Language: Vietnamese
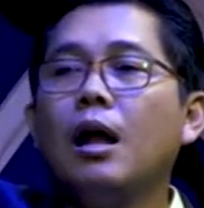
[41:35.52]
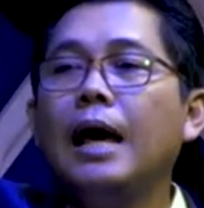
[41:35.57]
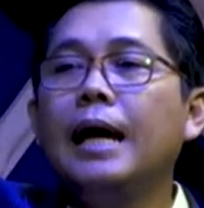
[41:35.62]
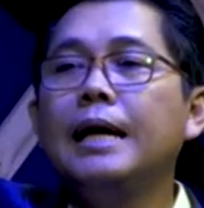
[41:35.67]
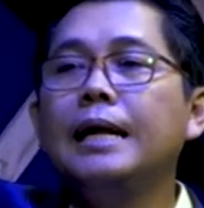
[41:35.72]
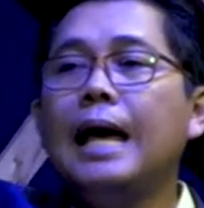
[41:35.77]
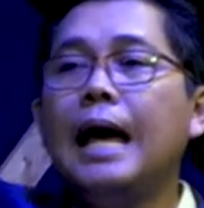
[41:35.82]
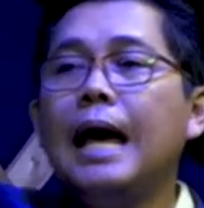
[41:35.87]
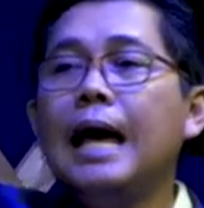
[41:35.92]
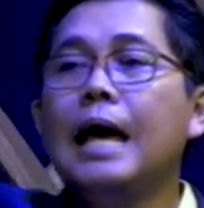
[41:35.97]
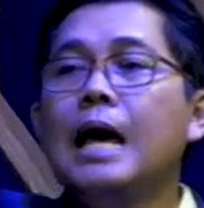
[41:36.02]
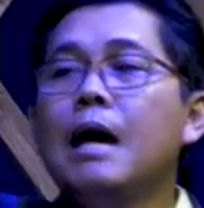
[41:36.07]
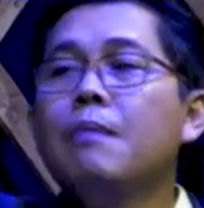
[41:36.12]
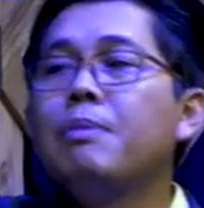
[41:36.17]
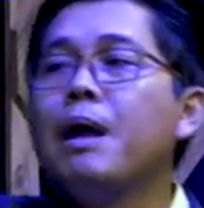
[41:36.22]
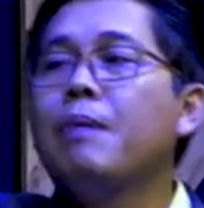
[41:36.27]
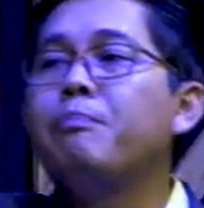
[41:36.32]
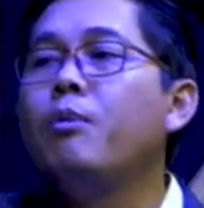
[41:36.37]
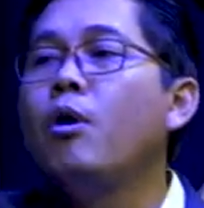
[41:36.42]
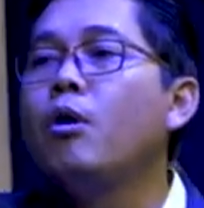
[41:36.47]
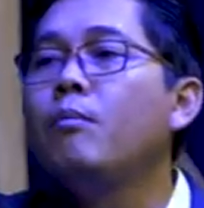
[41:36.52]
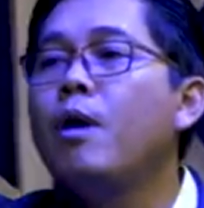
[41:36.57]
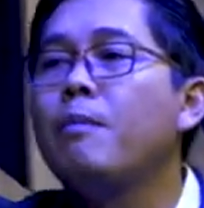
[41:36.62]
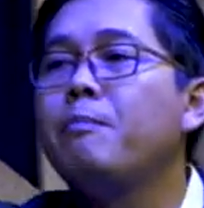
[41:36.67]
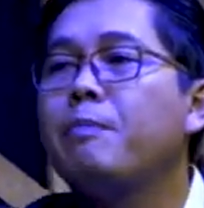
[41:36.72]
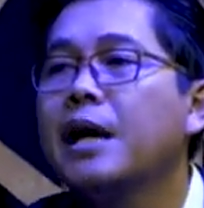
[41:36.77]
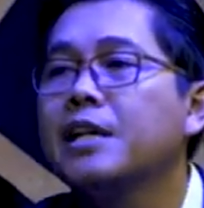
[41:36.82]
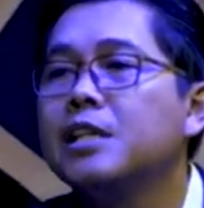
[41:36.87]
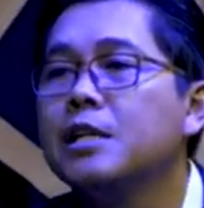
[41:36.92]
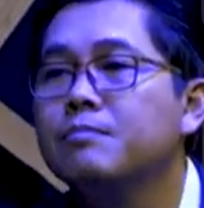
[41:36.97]
cái này na và po
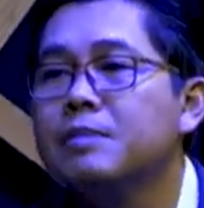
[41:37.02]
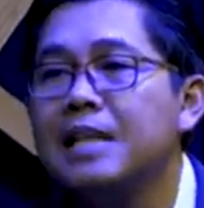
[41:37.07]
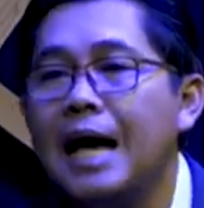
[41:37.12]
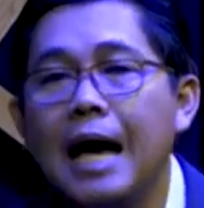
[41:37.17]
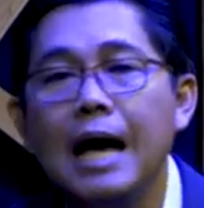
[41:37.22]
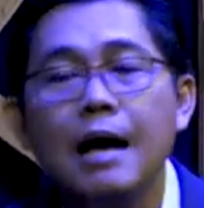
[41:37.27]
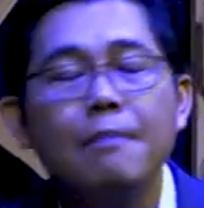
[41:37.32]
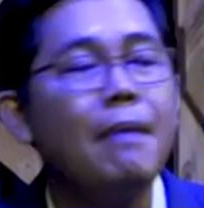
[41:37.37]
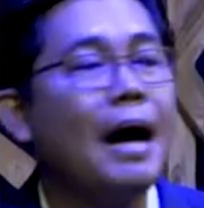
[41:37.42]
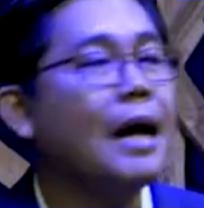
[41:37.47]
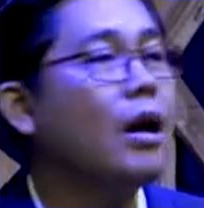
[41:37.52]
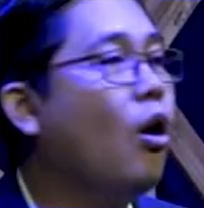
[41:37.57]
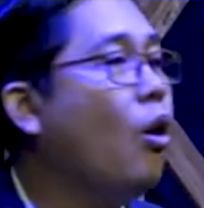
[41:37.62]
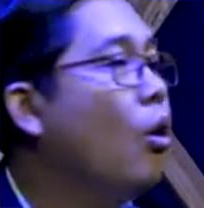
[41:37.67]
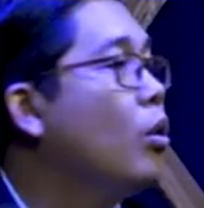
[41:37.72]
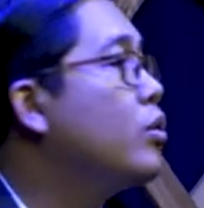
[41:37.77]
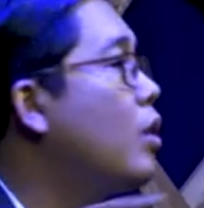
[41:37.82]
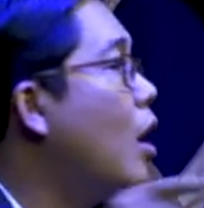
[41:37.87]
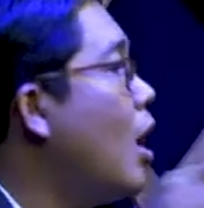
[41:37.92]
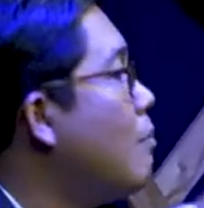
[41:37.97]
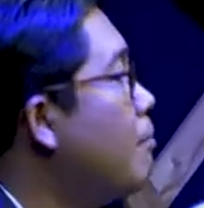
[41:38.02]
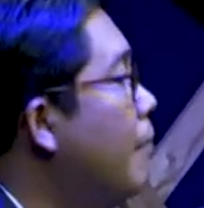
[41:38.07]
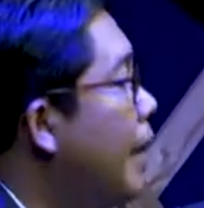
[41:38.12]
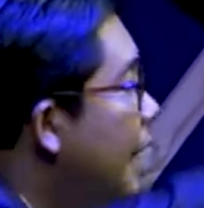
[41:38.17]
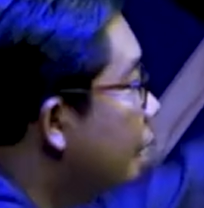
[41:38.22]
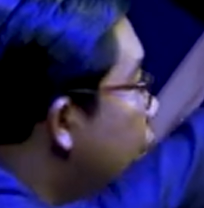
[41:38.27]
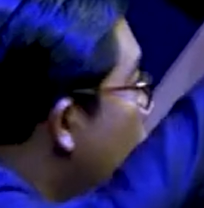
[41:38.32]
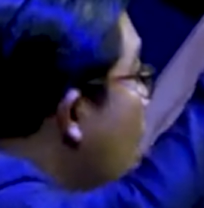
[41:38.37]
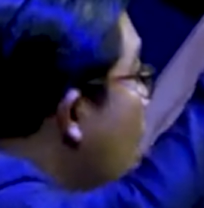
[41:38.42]
bỏ phải chiêm cha bàn hô tao đo mê